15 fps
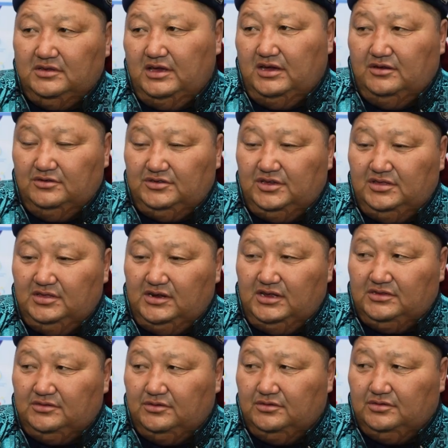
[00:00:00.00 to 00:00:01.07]
Я очень
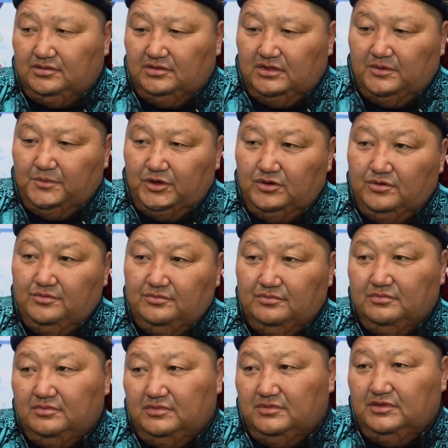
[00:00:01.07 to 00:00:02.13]
рад, что вот на моем
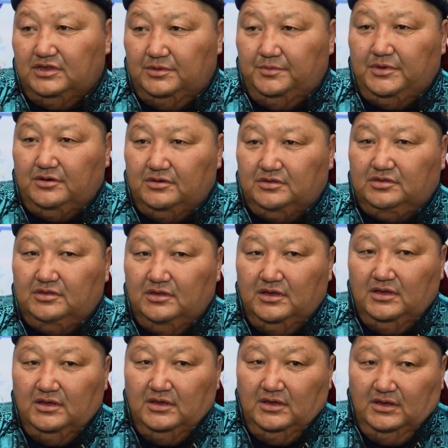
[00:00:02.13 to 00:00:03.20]
имя вот
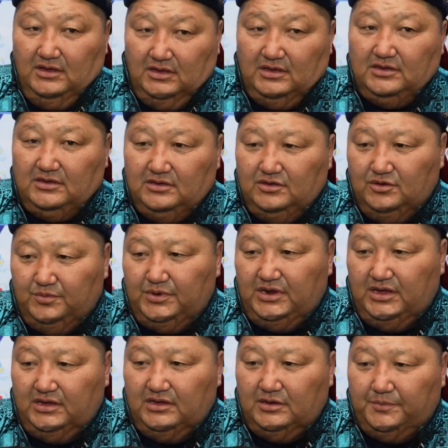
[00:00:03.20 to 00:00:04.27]
Э,
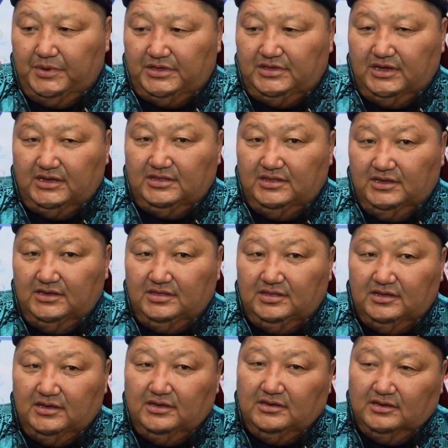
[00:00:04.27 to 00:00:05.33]
юбилея 50 лет
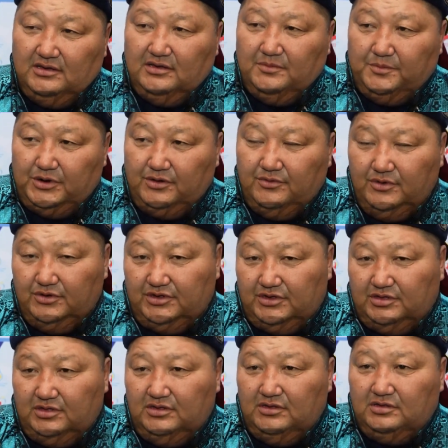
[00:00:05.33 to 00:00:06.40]
э,
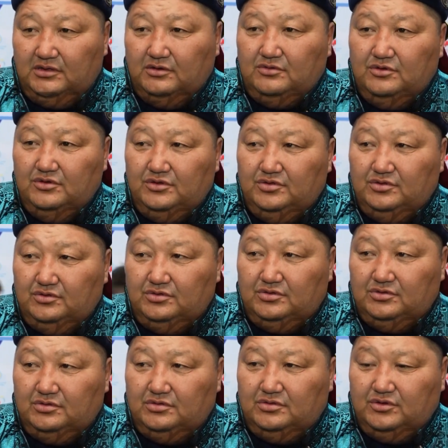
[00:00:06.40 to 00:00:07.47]
проводит такой
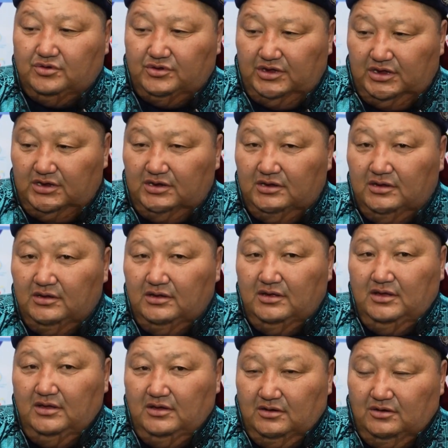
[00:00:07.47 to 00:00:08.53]
турнир.
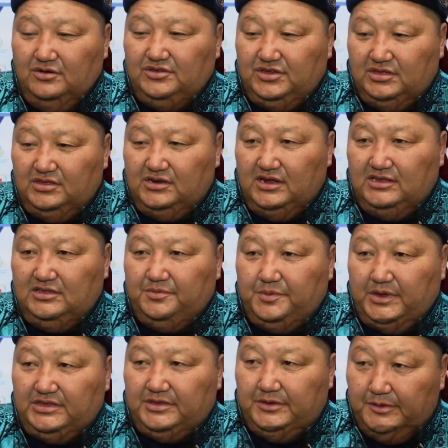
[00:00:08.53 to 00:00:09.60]
Очень рад,
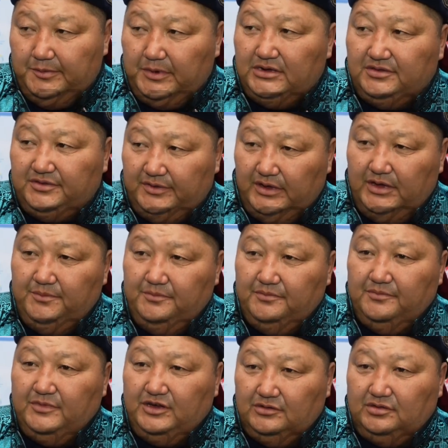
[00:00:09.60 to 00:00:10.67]
спасибо
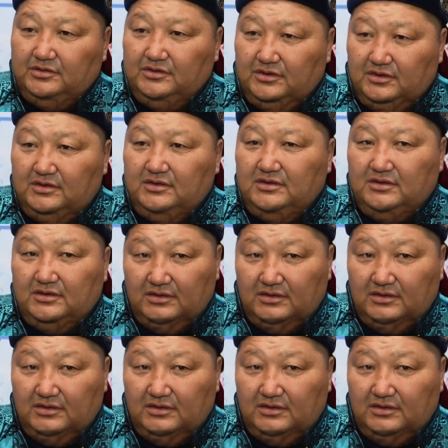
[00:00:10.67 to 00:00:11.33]
всем от э,